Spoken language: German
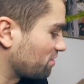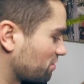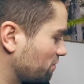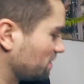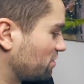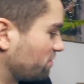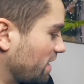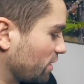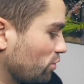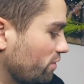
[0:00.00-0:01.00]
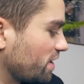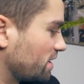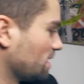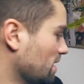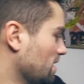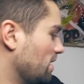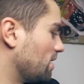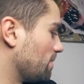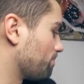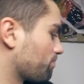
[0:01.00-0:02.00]
Also so viel zu Flying Uwe. Ich
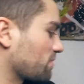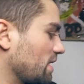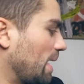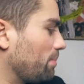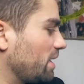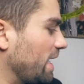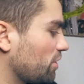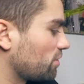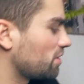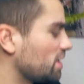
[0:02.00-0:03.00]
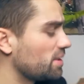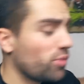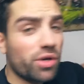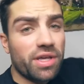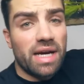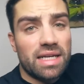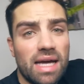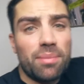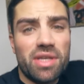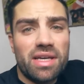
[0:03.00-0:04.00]
ähm, habe leider noch nie die Möglichkeit
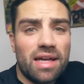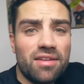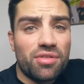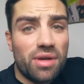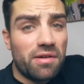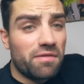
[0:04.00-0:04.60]
gehabt, ihn kennenzulernen.